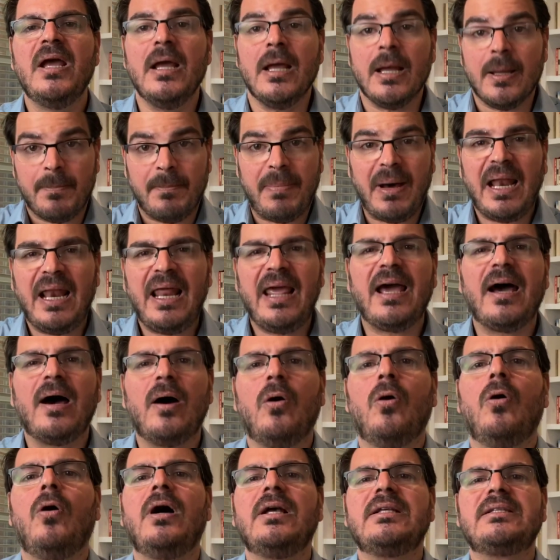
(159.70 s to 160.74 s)
Baleia
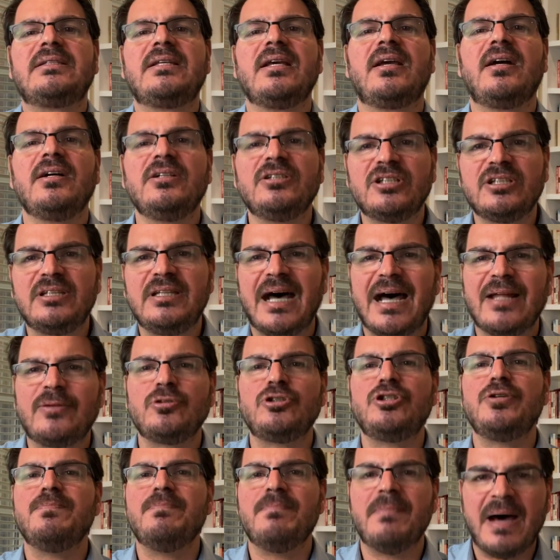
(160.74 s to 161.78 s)
Rossi, candidato
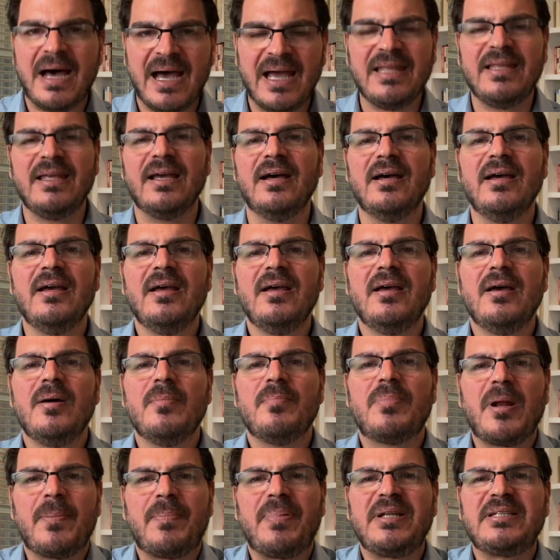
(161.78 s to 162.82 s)
de Maia
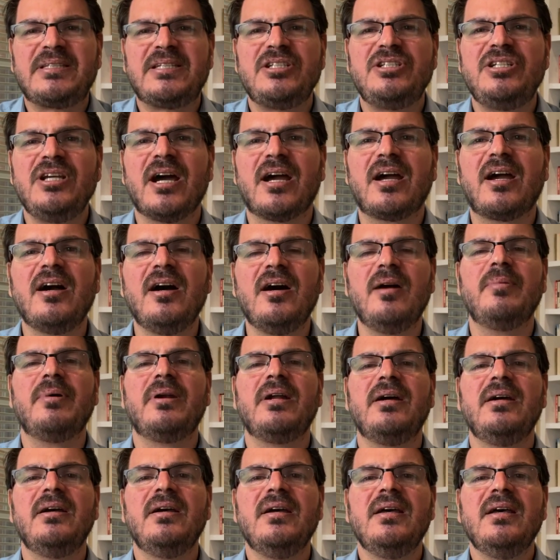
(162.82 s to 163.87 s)
para presidir a
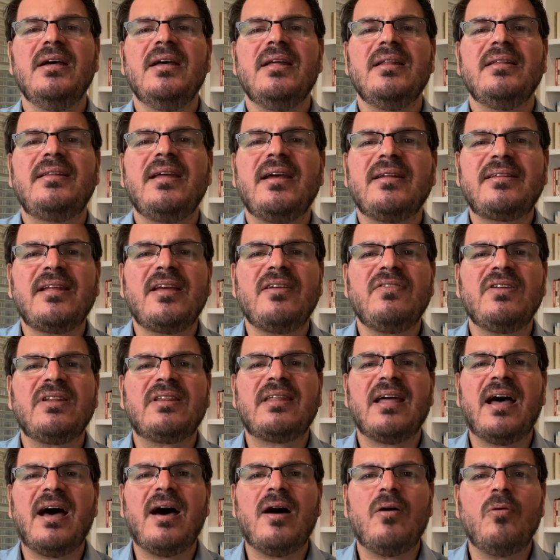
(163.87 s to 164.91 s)
Câmara, tenta
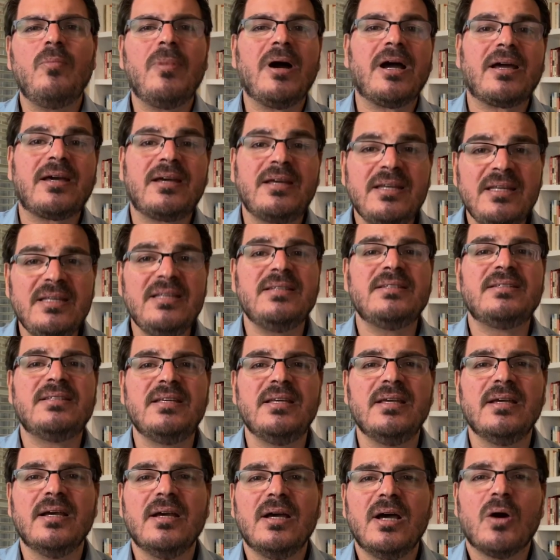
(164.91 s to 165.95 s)
evitar uma
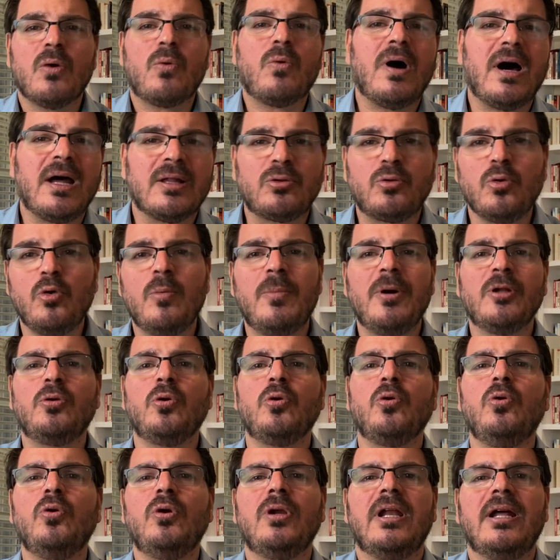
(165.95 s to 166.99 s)
crise com a turma do
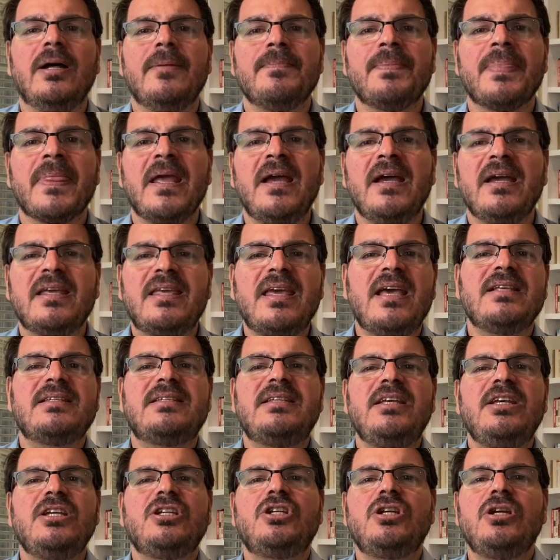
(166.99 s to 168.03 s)
Lula, que
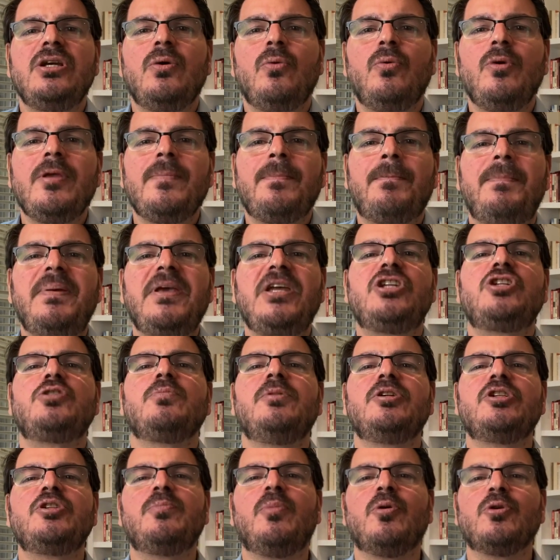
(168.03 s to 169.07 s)
exige o
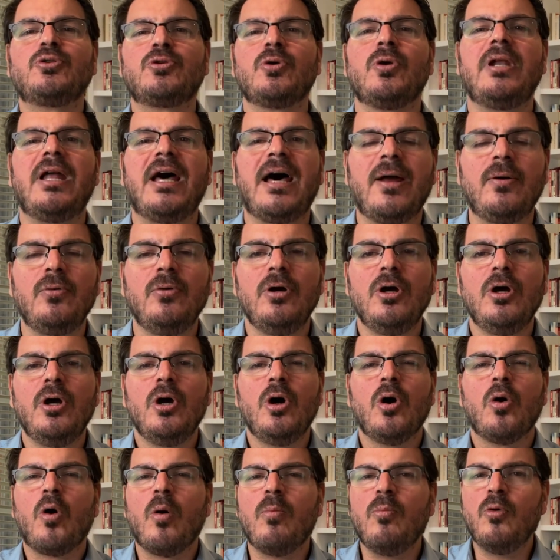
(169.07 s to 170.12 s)
impeachment de Bolsonaro
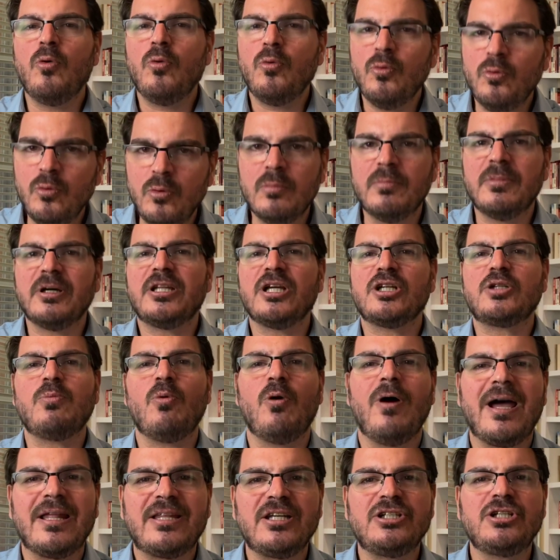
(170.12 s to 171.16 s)
como uma das
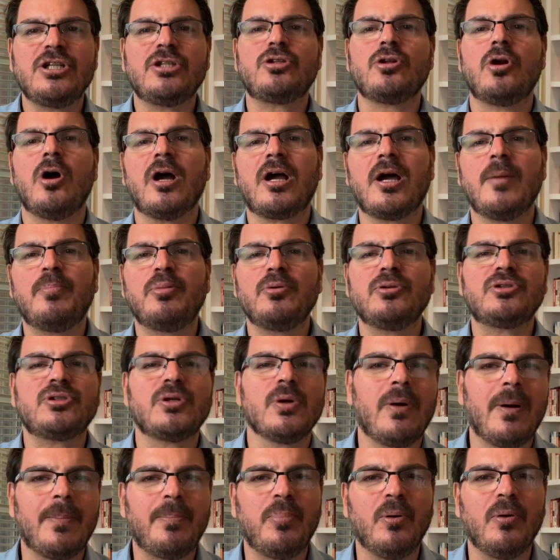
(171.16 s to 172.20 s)
moedas de troca para o
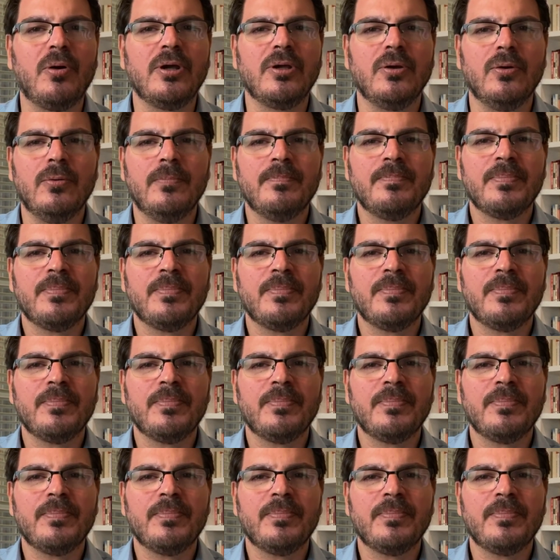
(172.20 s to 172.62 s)
seu apoio.